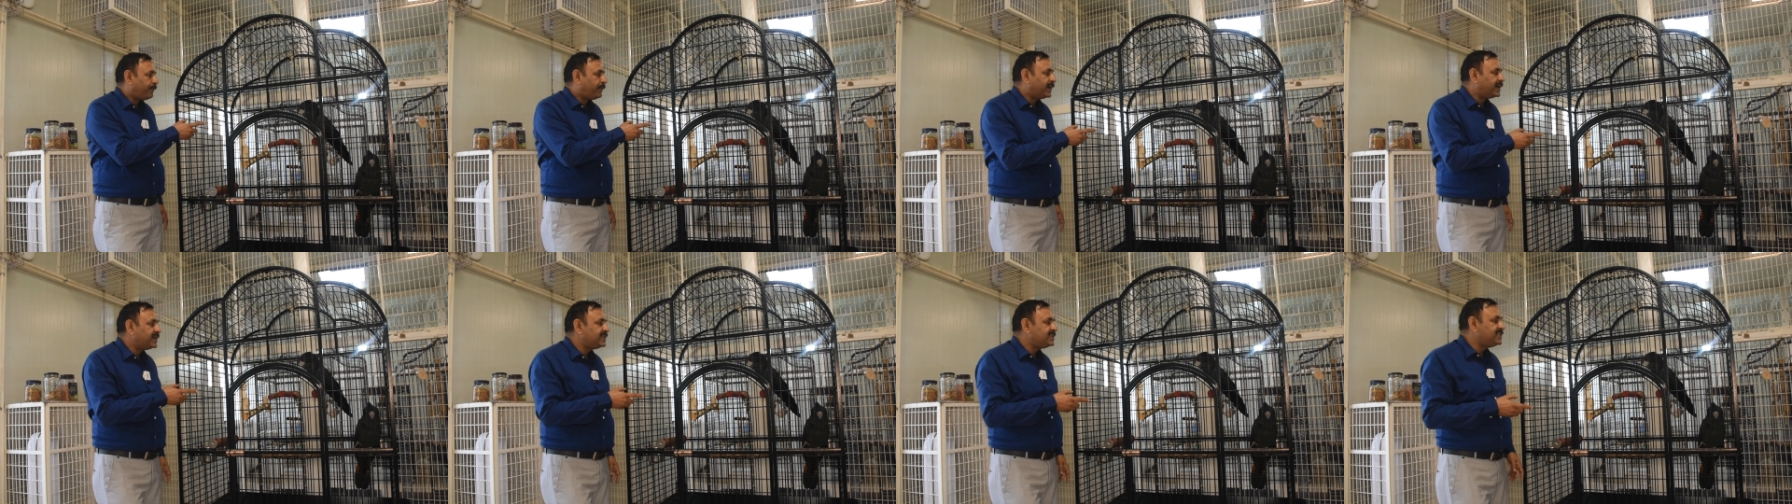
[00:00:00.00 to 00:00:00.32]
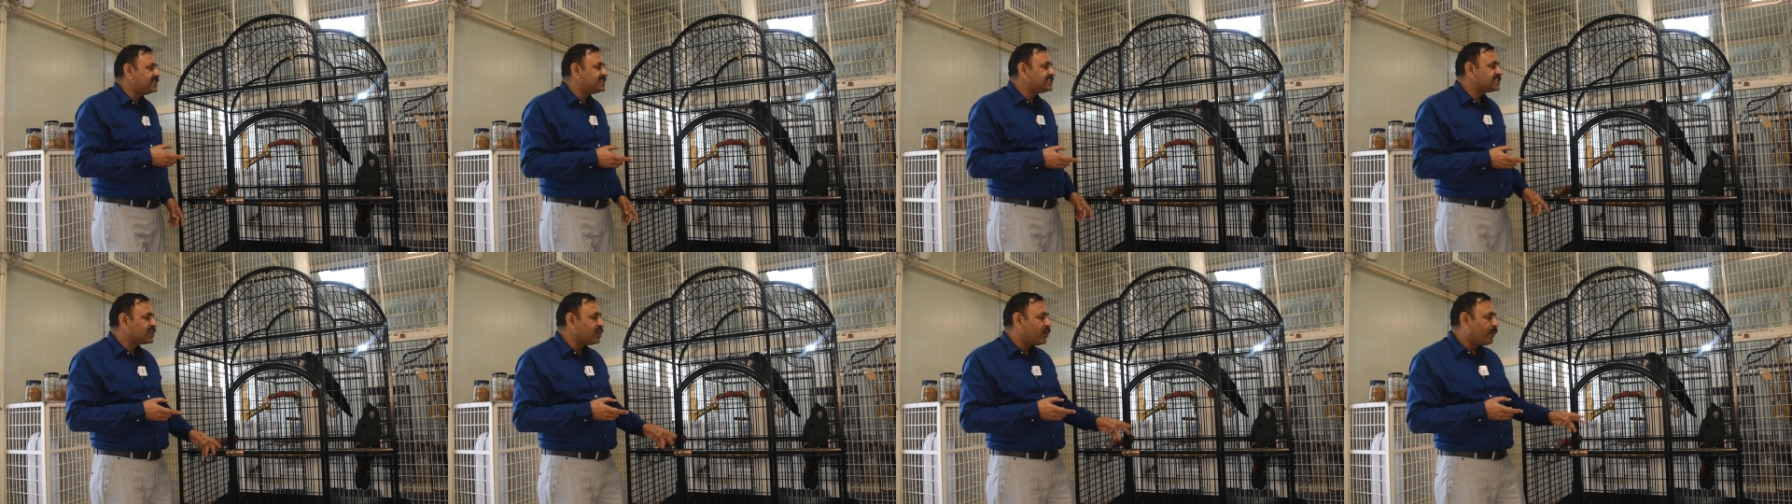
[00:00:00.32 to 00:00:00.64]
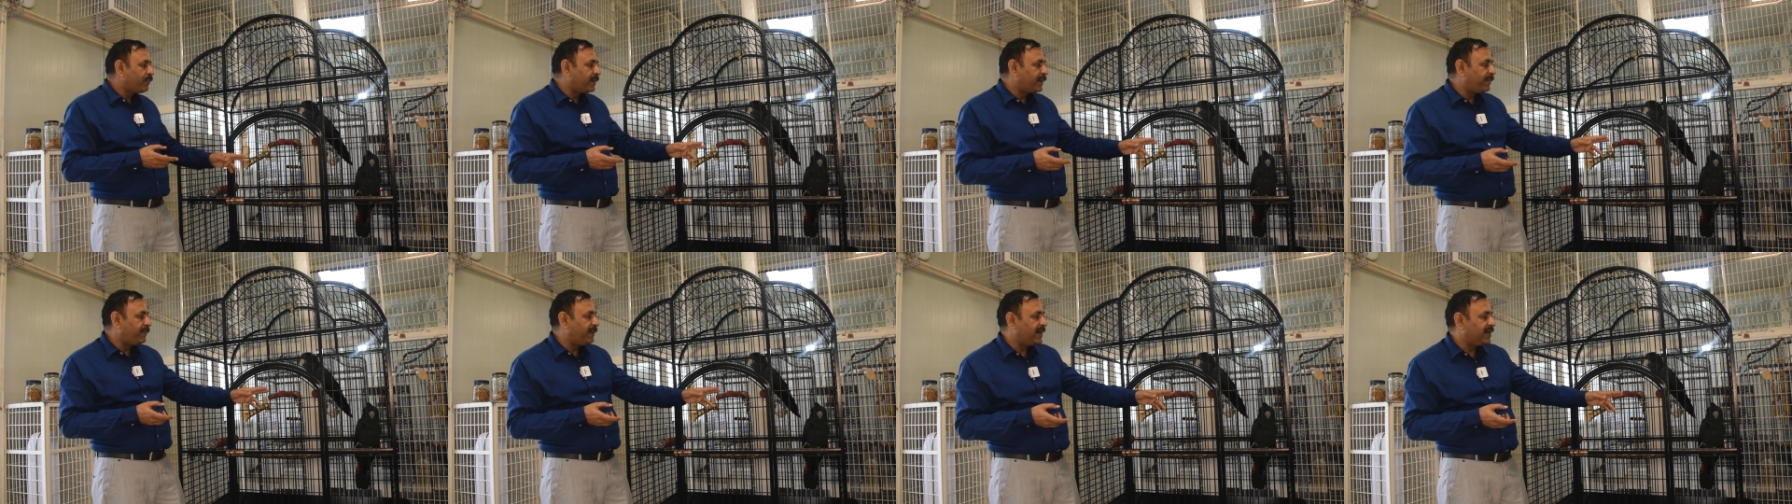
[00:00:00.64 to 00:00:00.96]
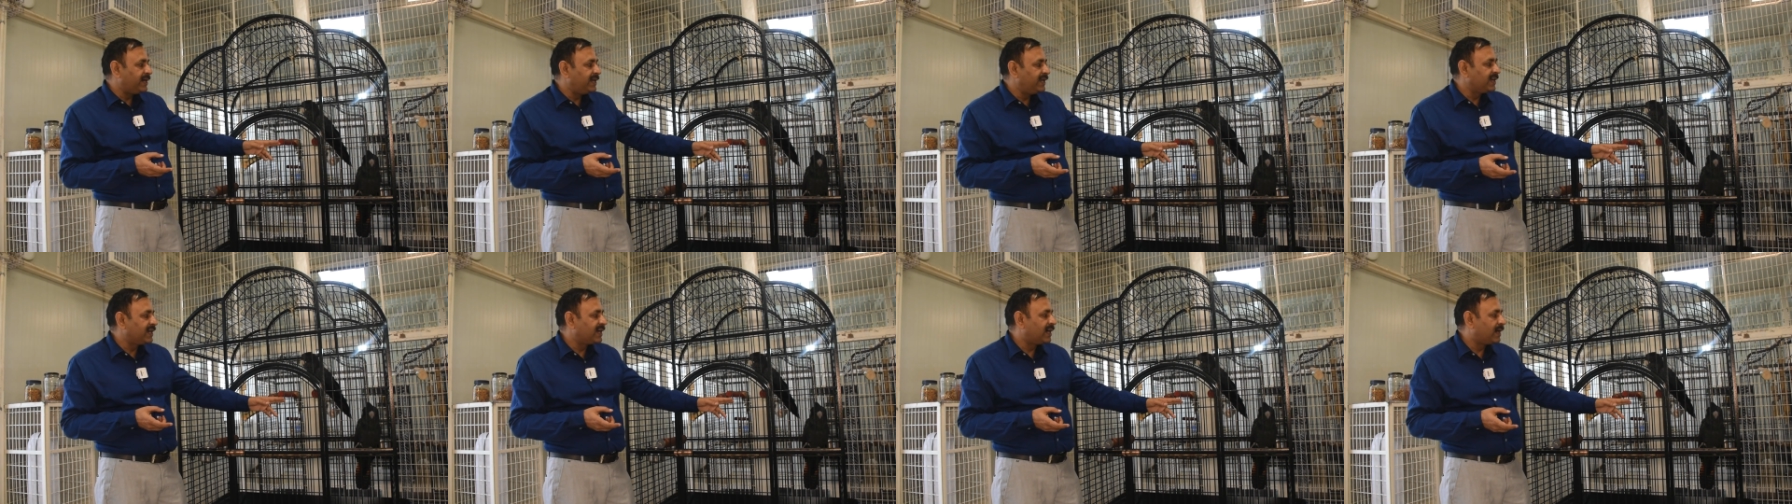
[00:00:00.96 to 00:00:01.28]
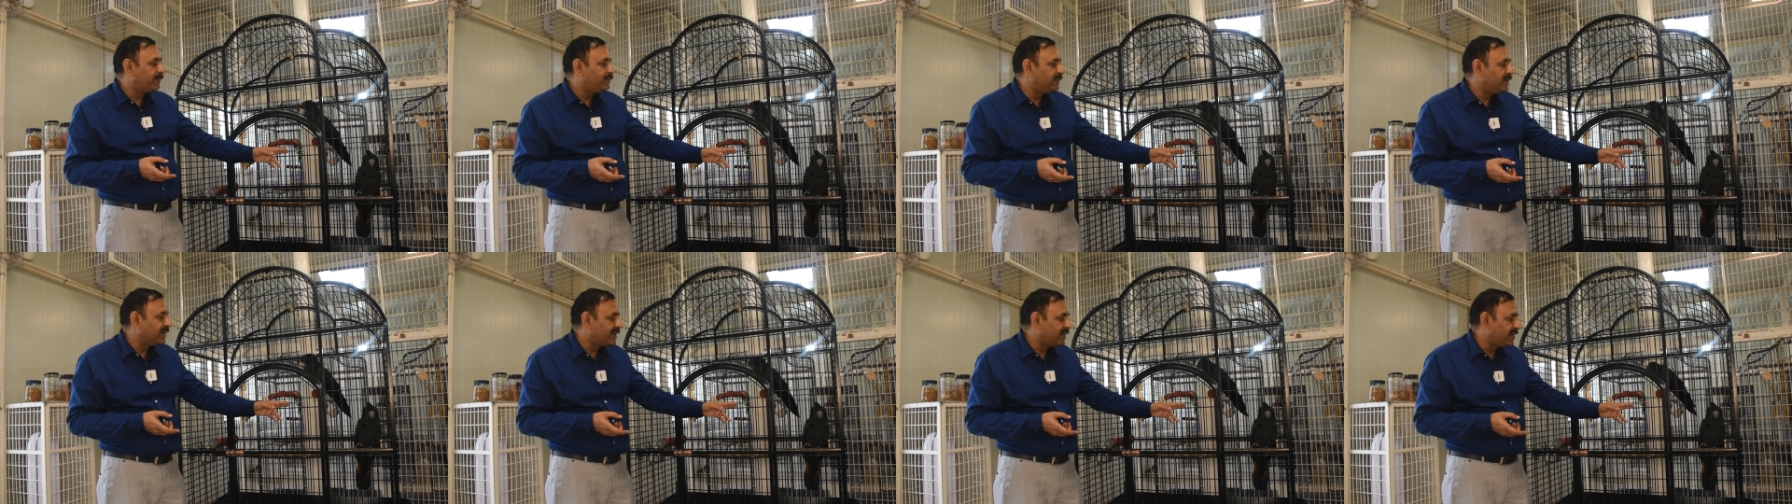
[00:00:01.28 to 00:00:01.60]
परचेज के ऊपर बैठने का
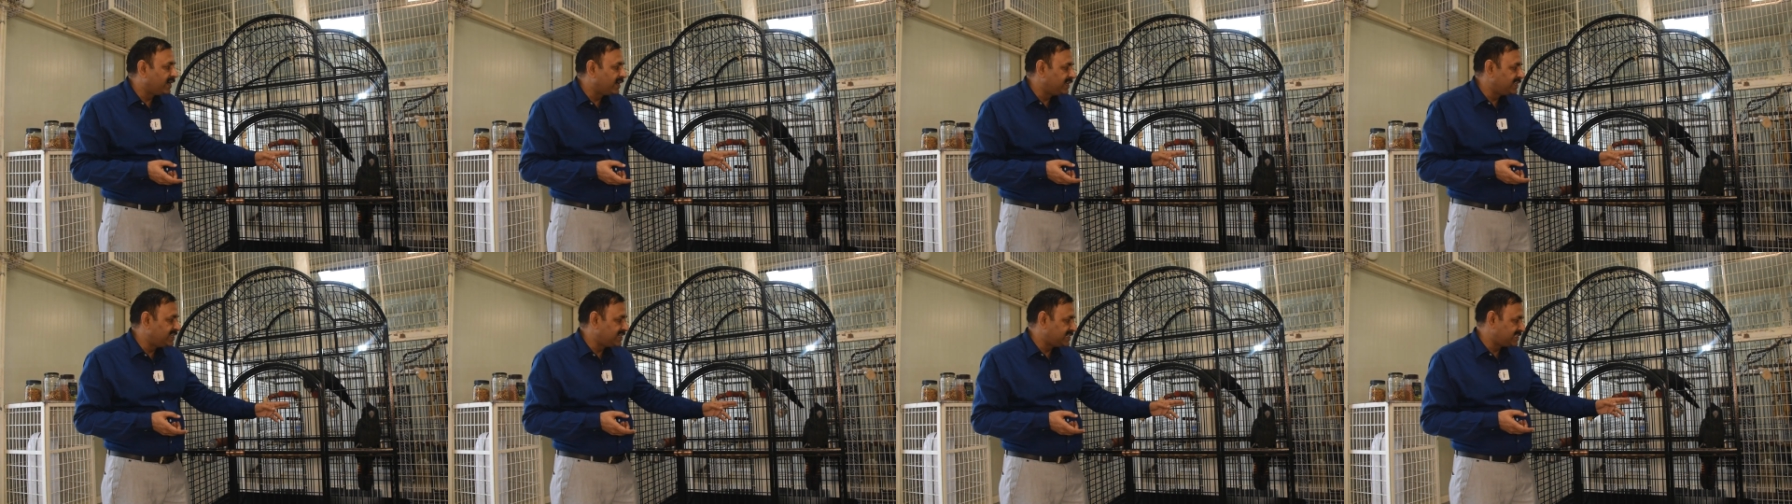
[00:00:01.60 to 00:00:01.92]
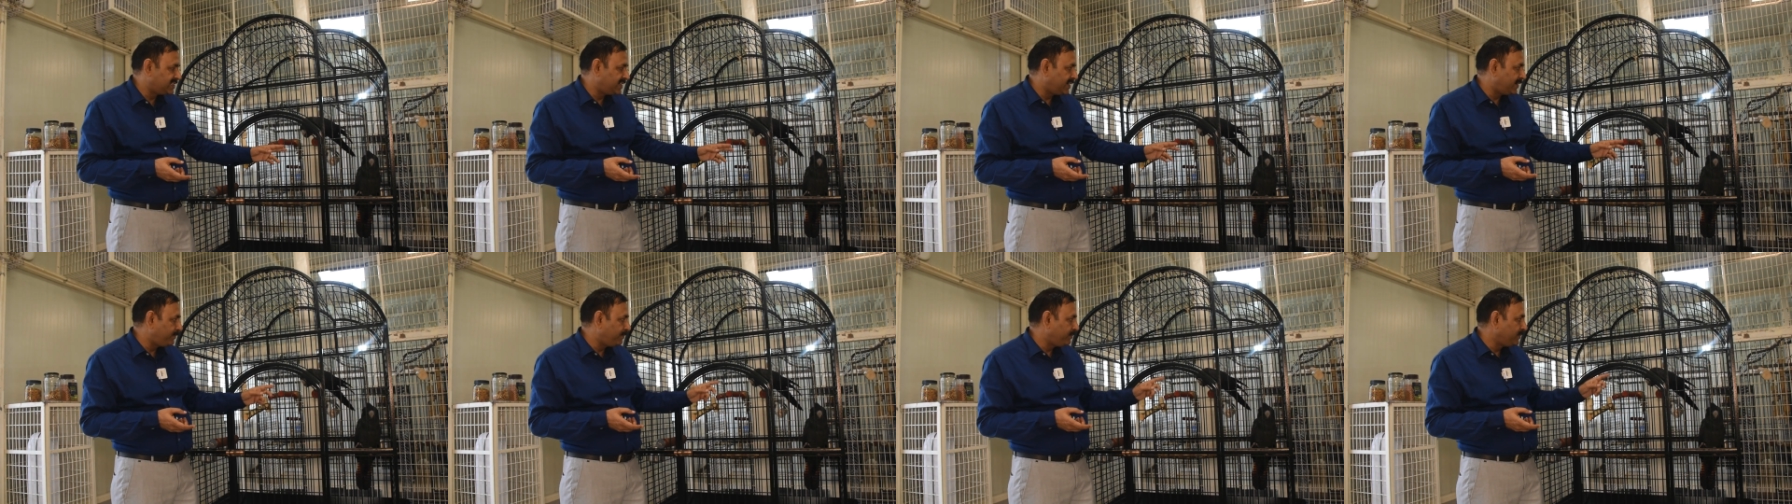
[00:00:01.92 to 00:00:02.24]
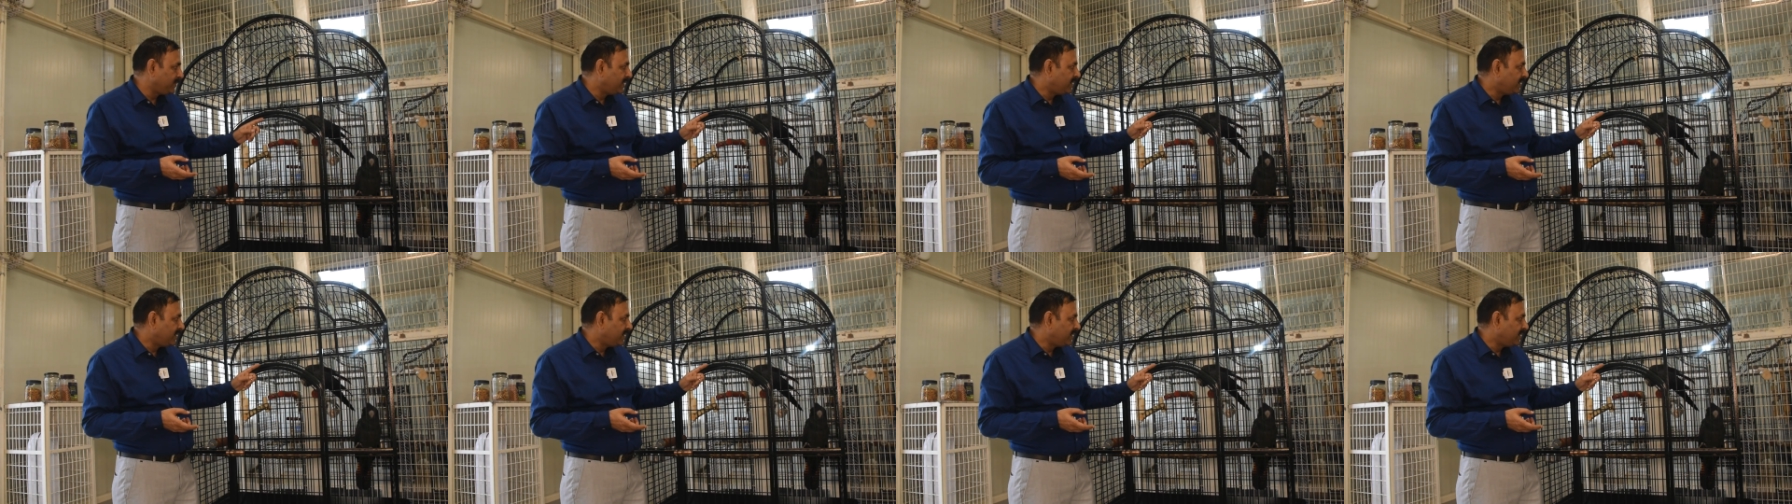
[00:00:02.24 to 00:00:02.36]
आप देखेंगे जैसे